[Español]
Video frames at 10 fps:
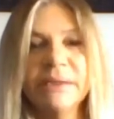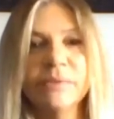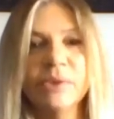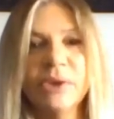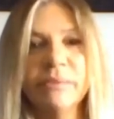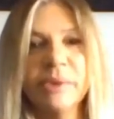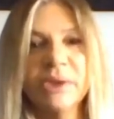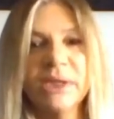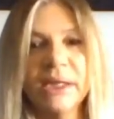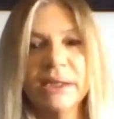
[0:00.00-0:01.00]
muy
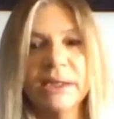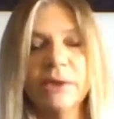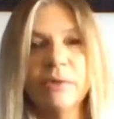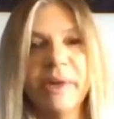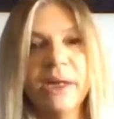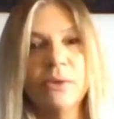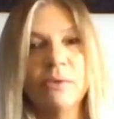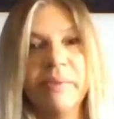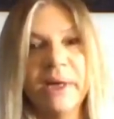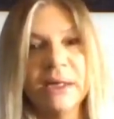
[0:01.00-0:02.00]
importante, no para
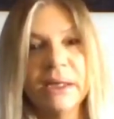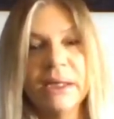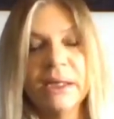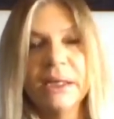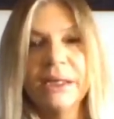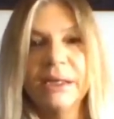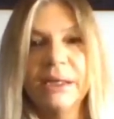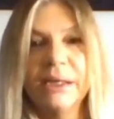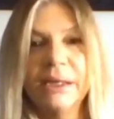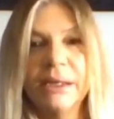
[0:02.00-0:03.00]
culpar
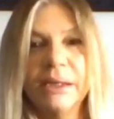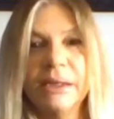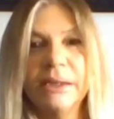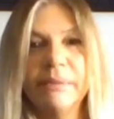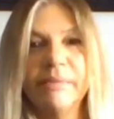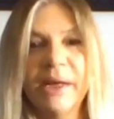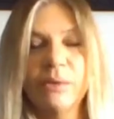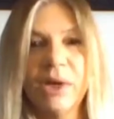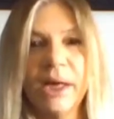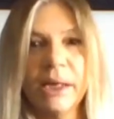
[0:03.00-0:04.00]
eh, ni para
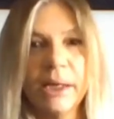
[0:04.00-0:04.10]
buscar